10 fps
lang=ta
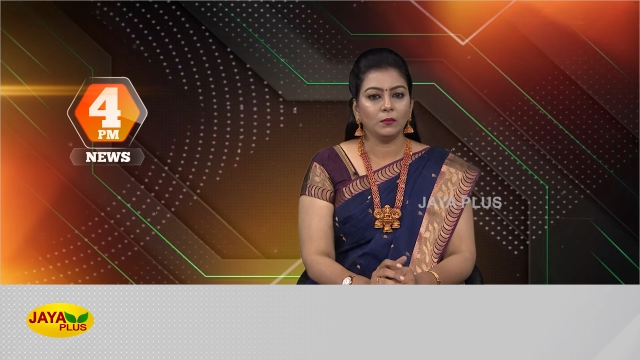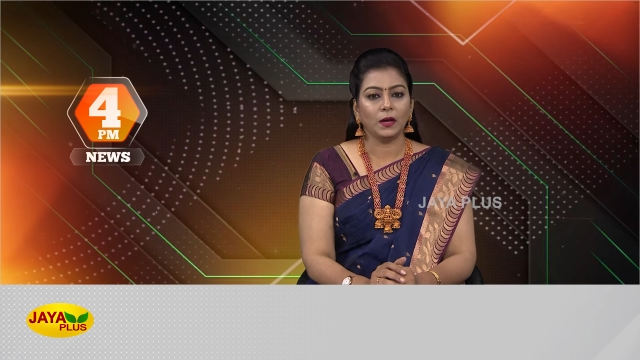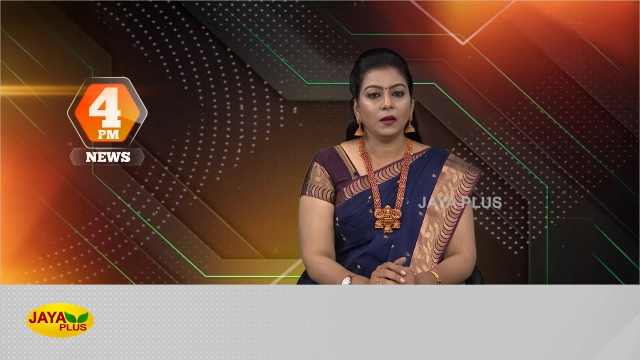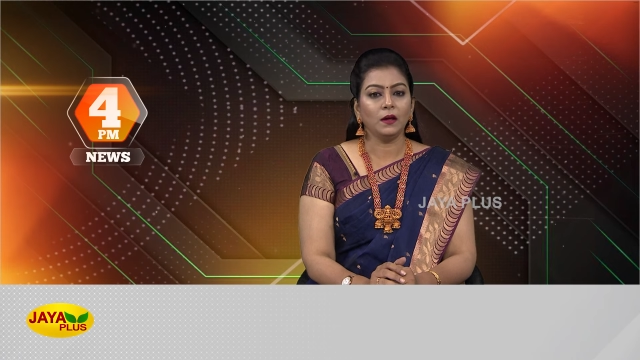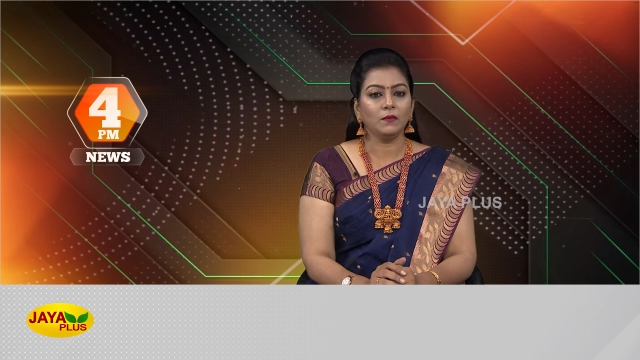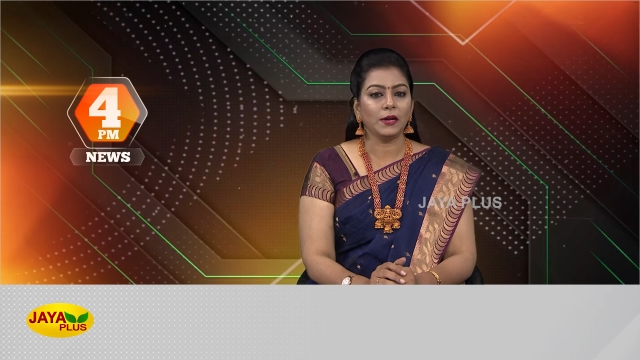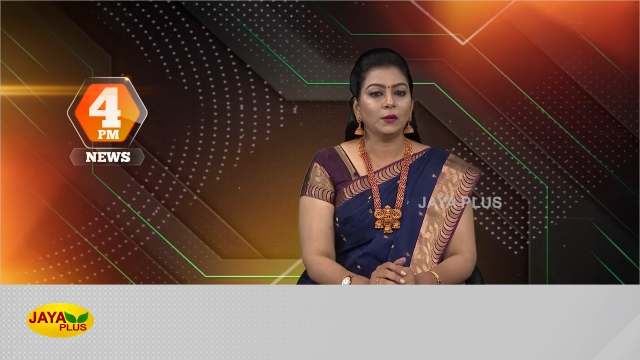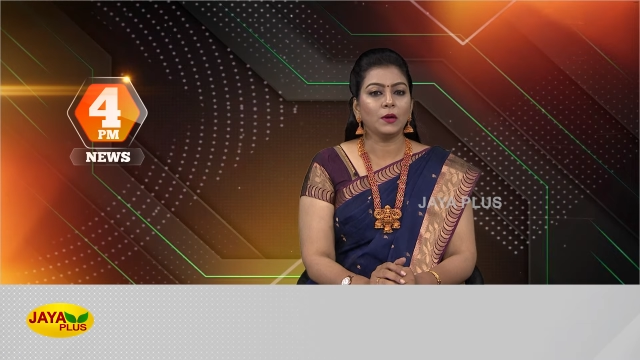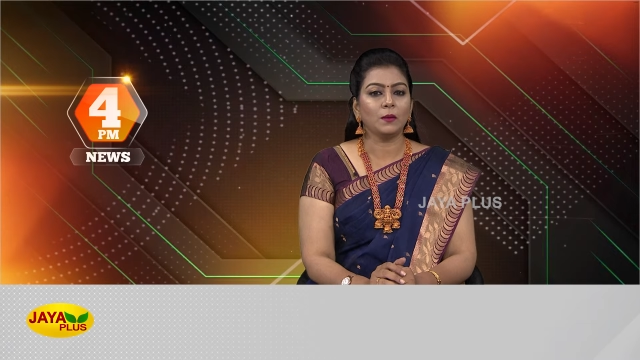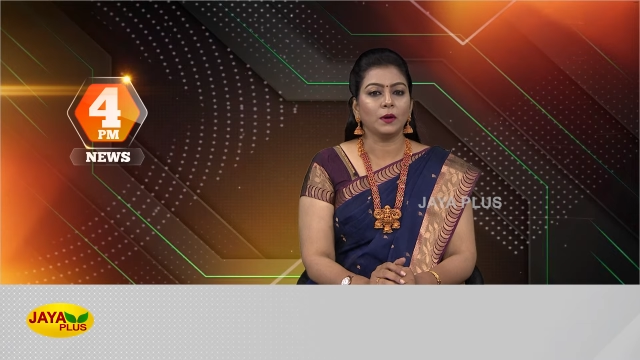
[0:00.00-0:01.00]
மன்னார்
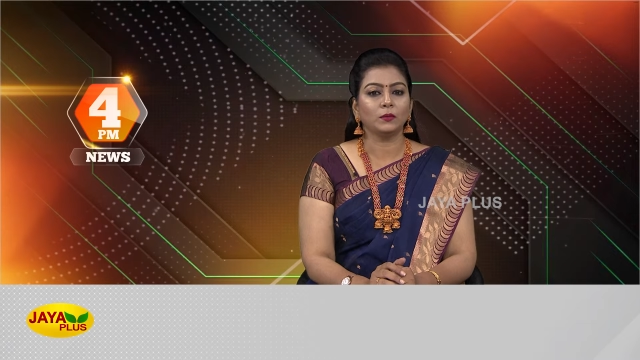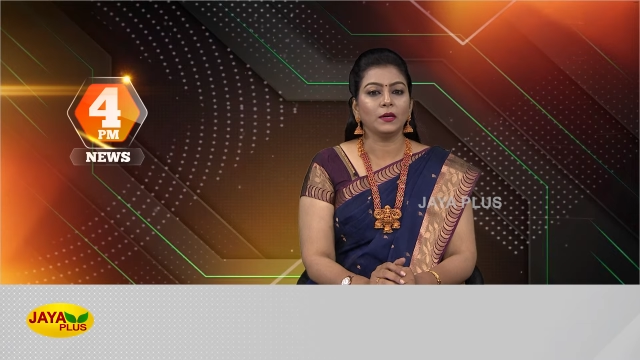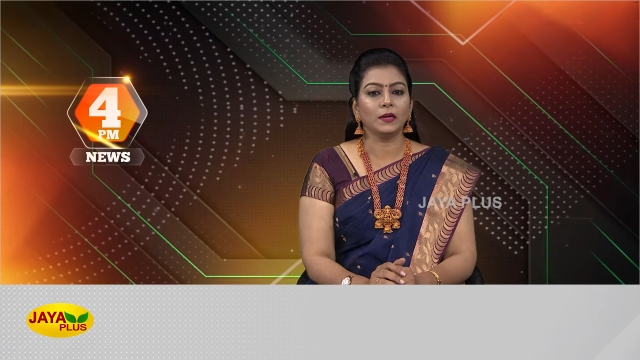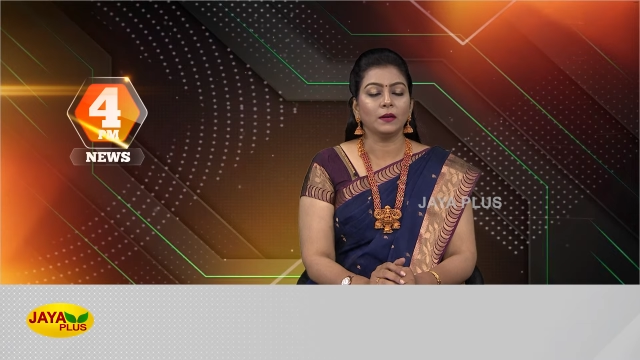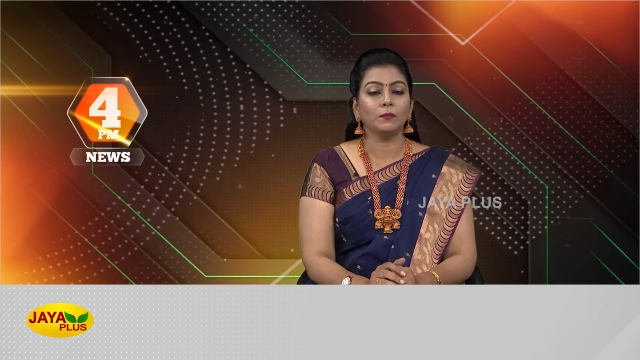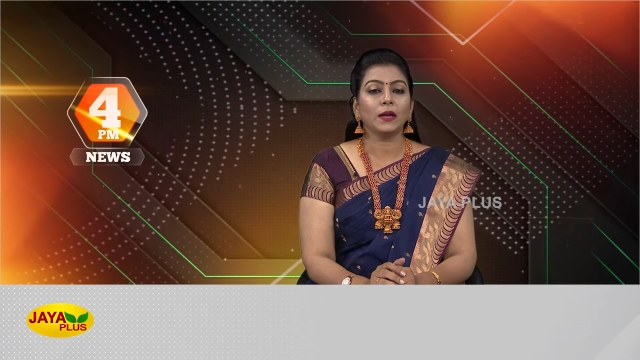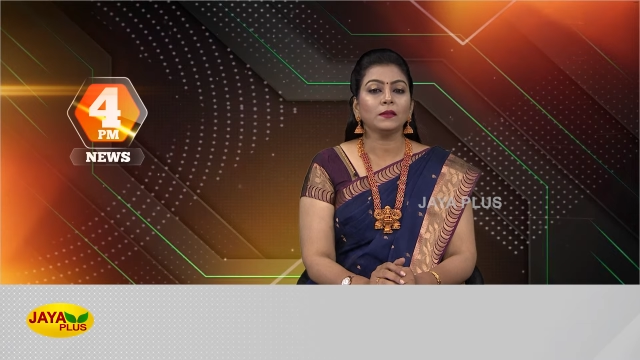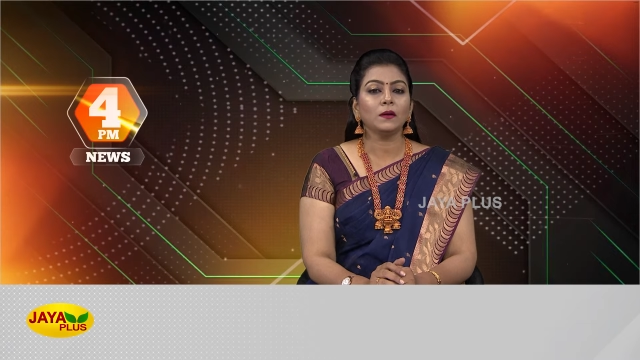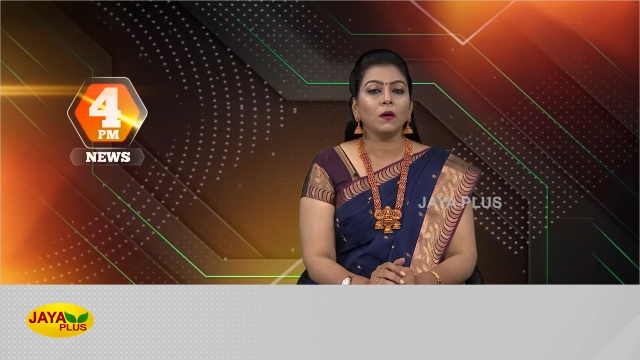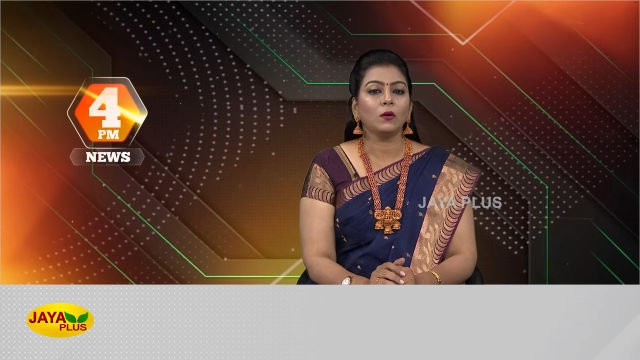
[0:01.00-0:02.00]
வளைகுடா பகுதிகளில்
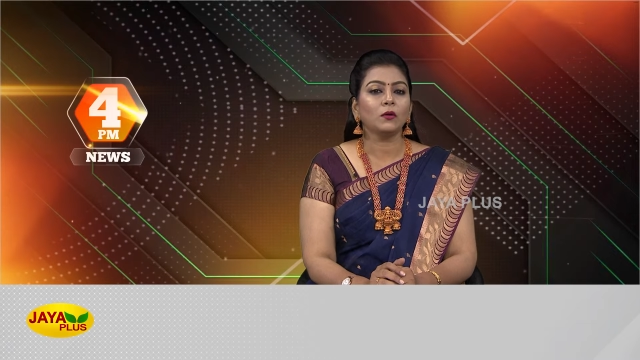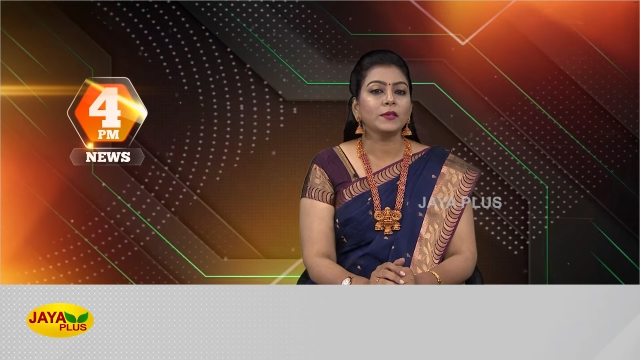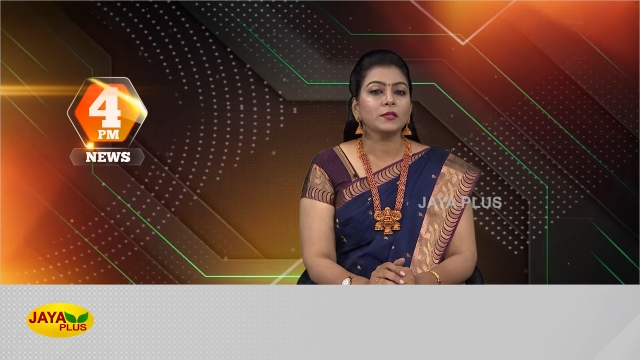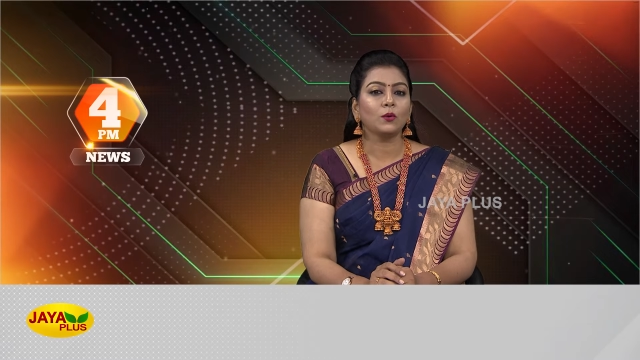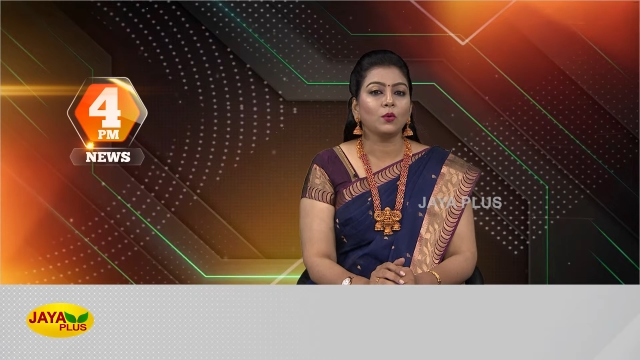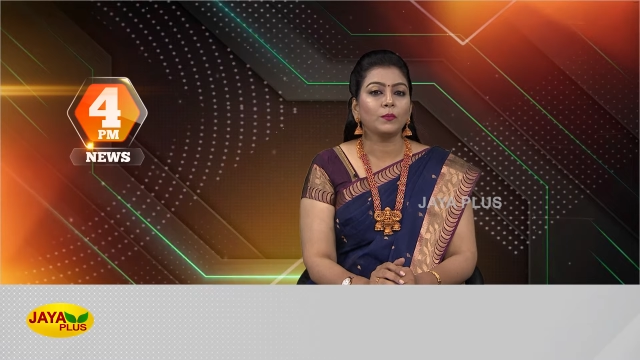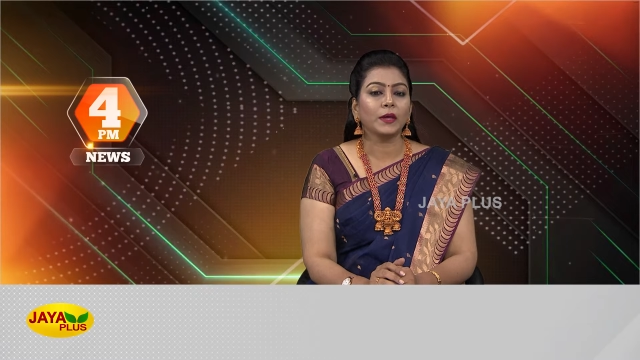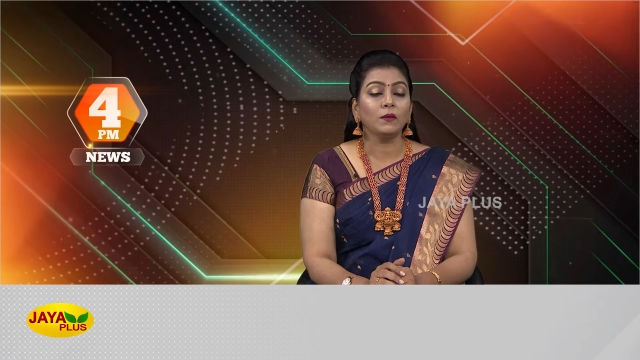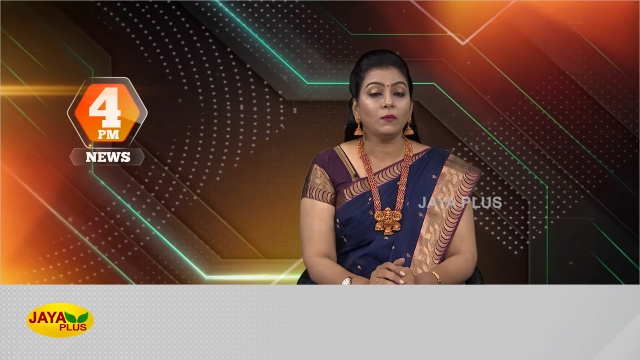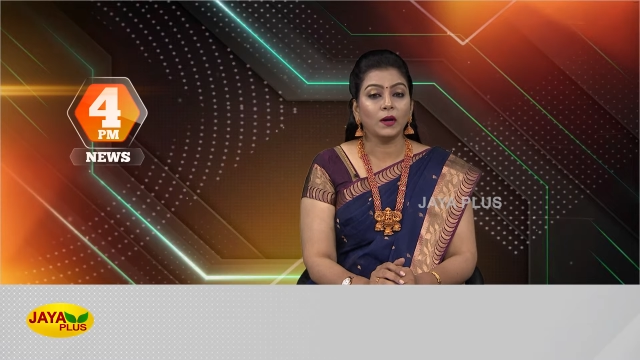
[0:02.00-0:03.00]
பலத்த காற்று வீசக்கூடும்
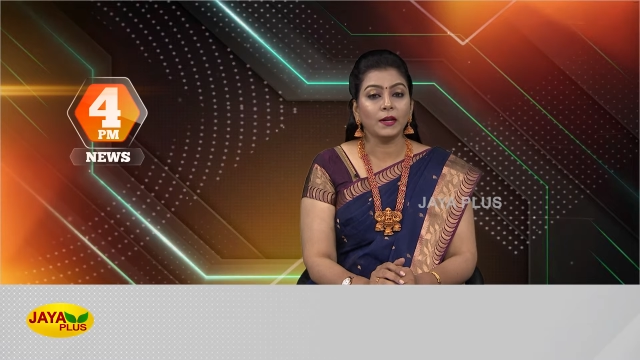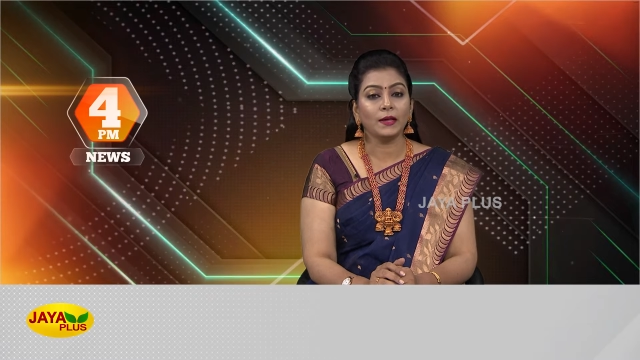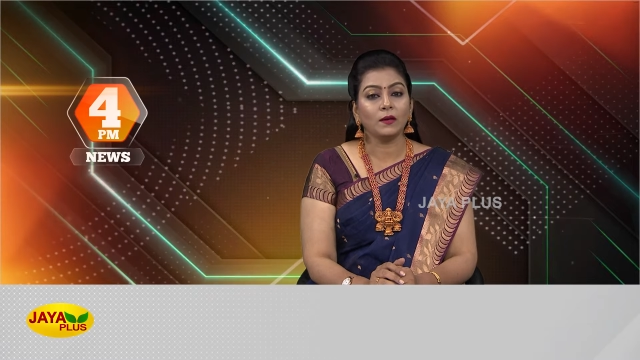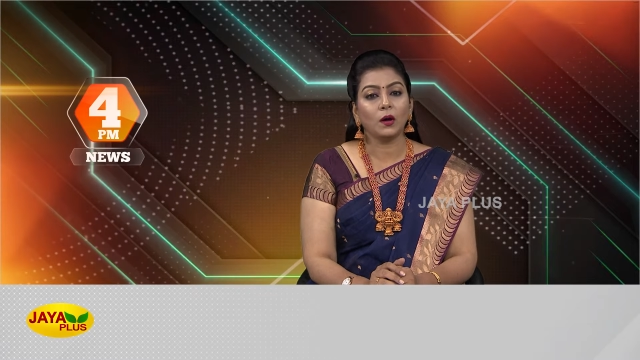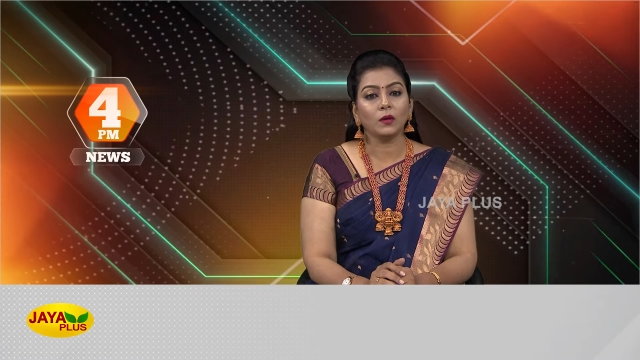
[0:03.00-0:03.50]
என வானிலை